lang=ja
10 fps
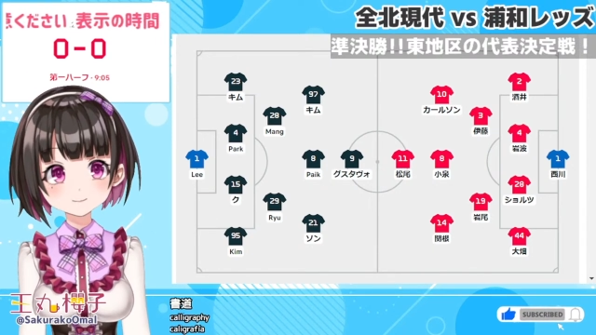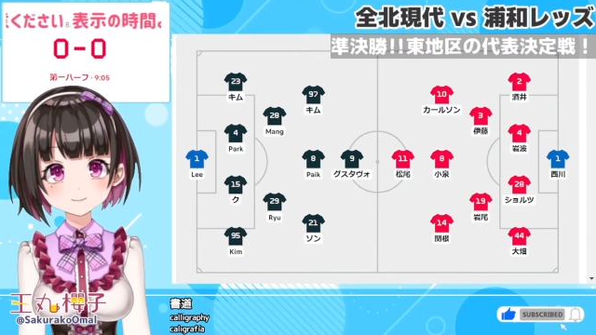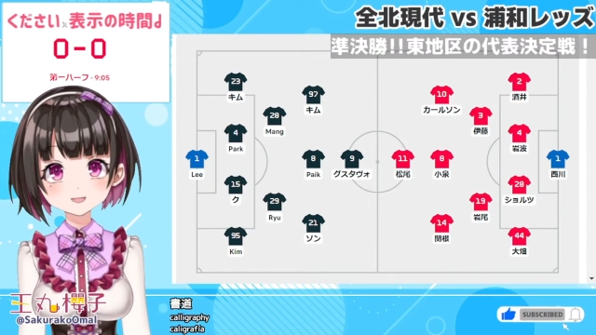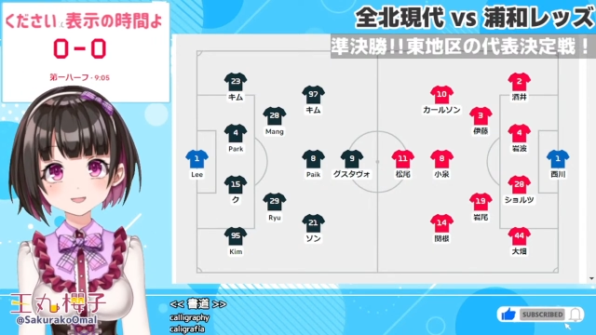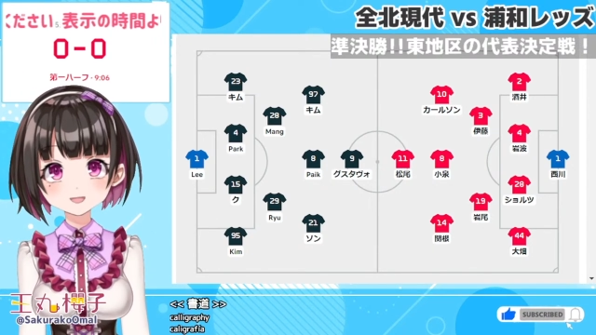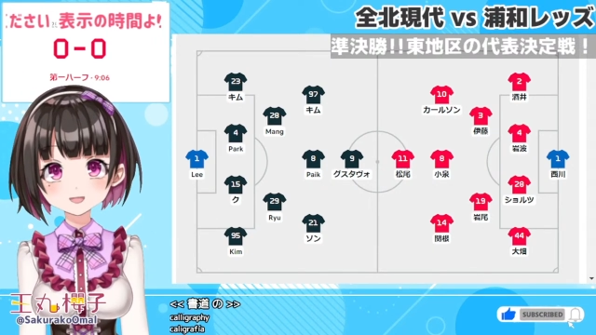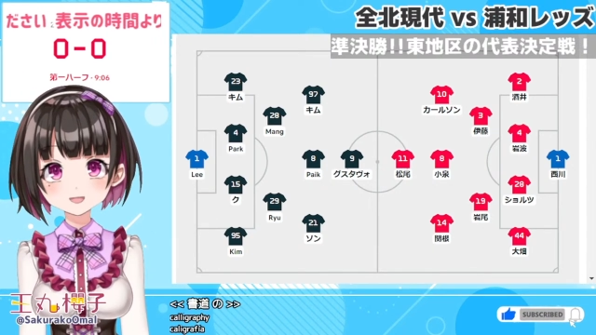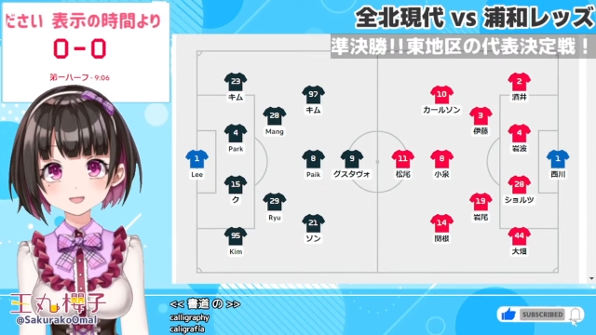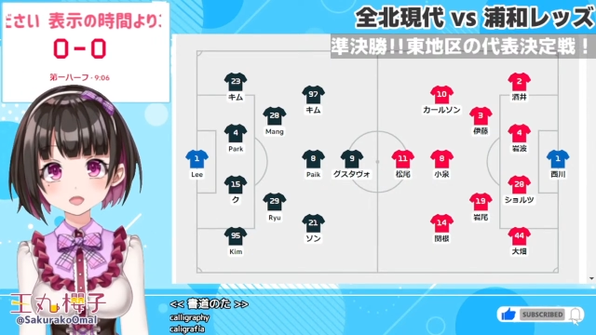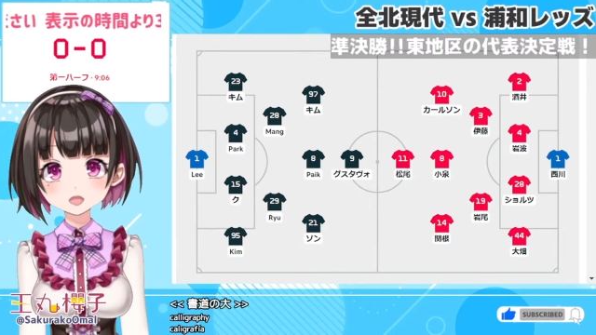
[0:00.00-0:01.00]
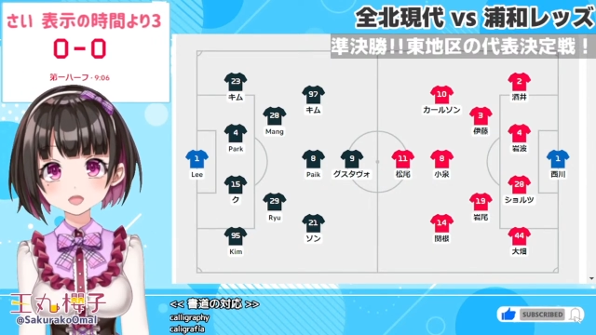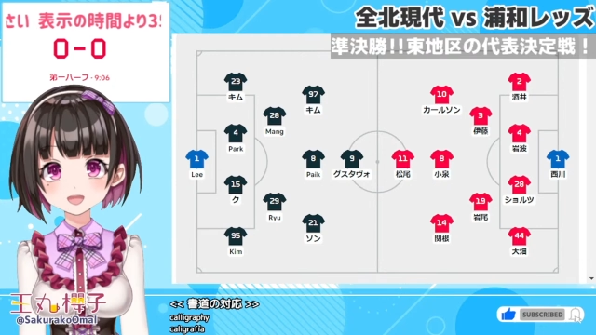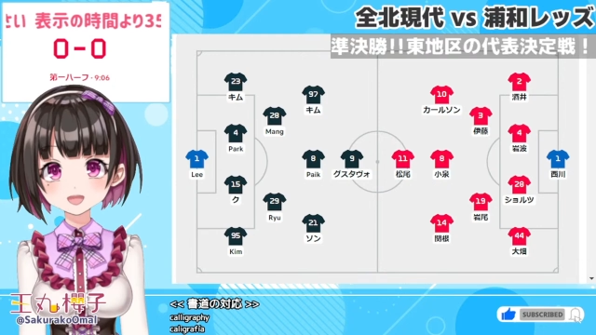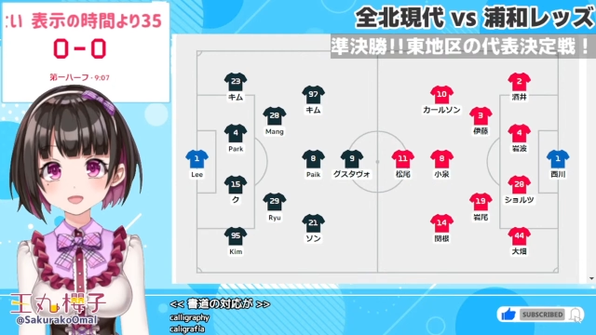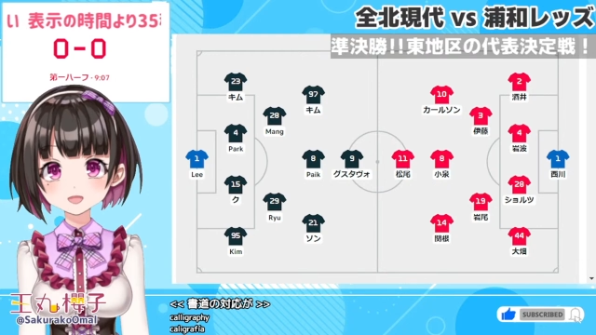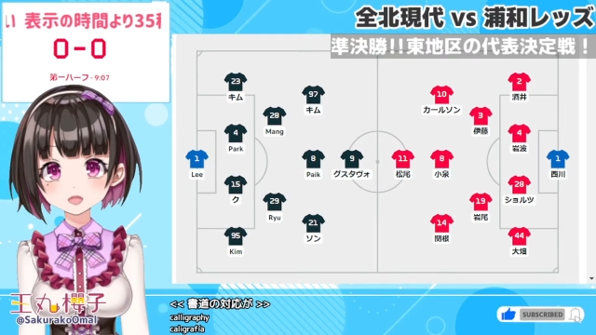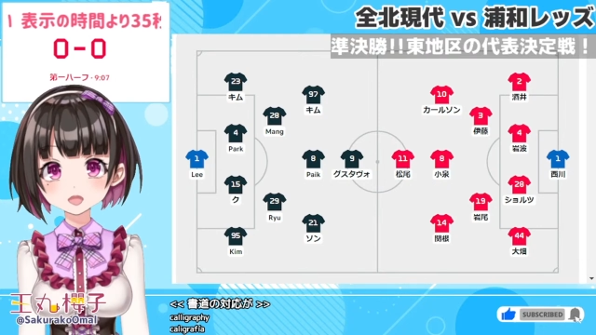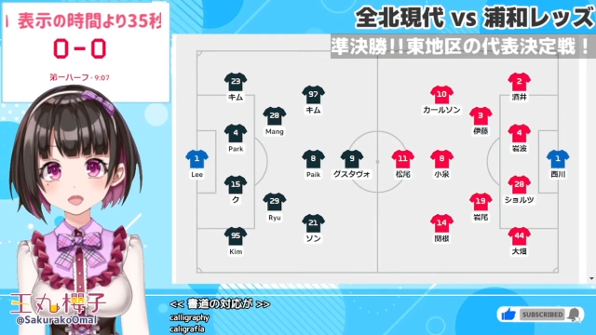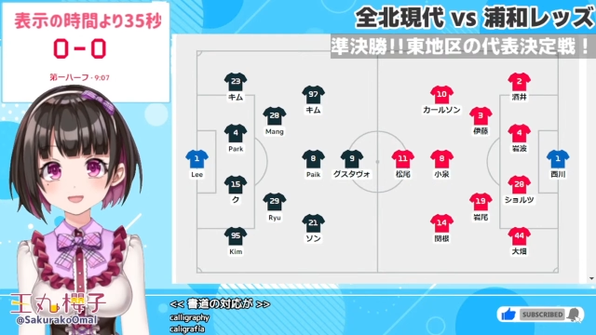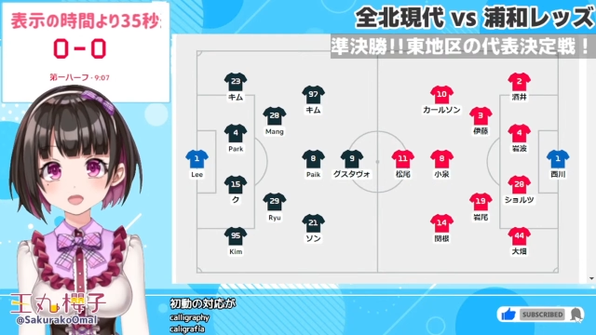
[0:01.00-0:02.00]
対応がすごい
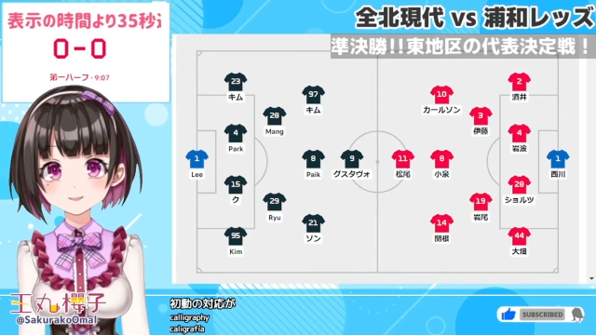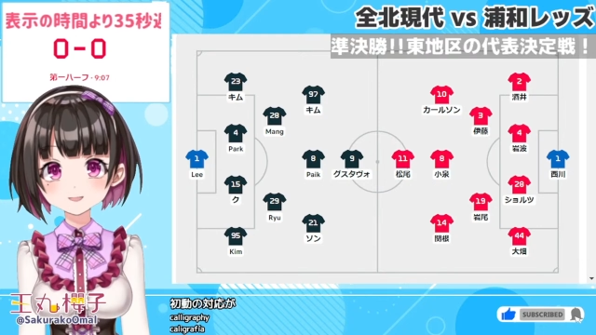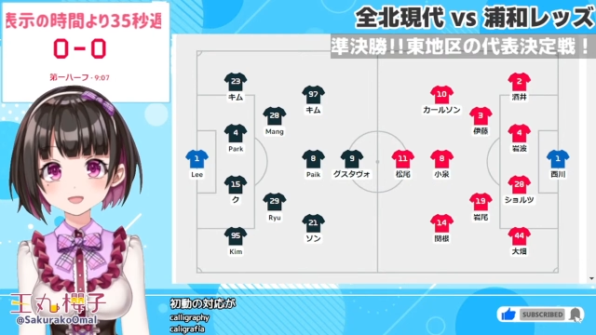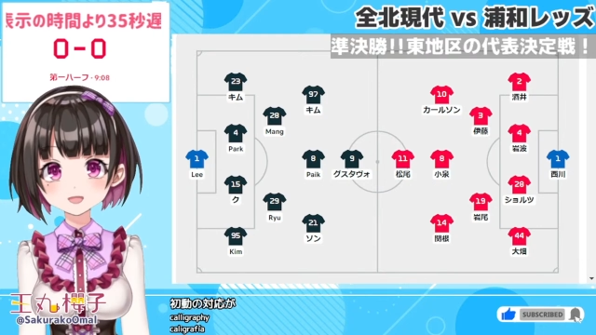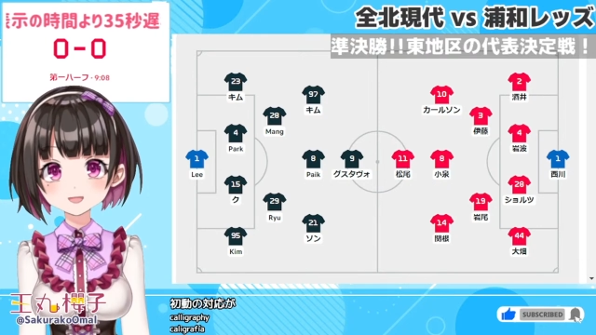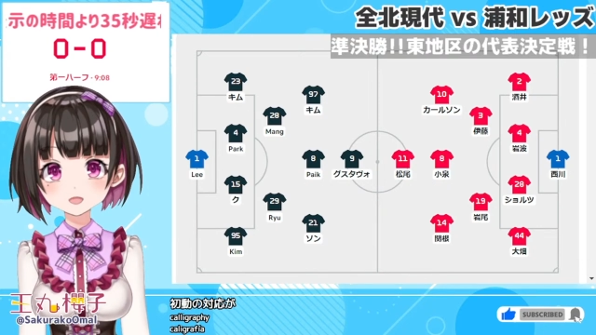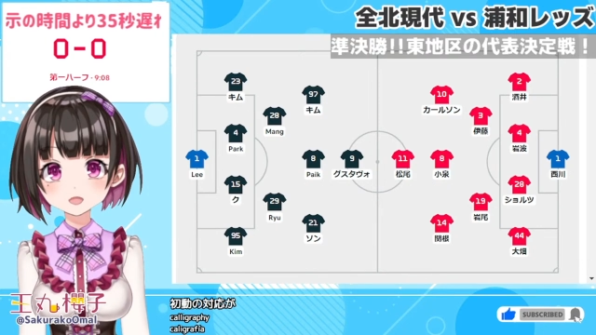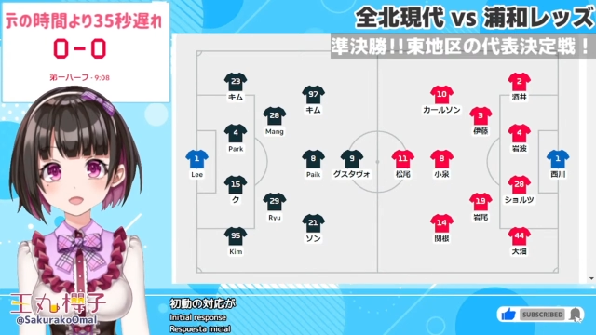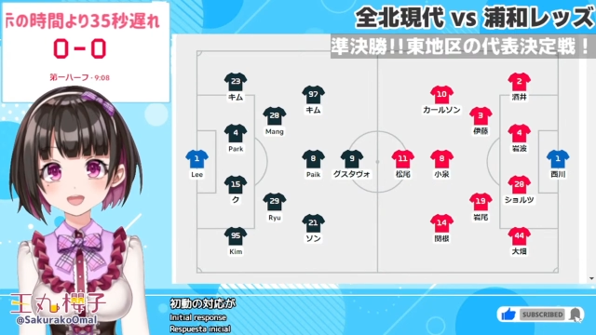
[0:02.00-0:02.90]
良かったですね。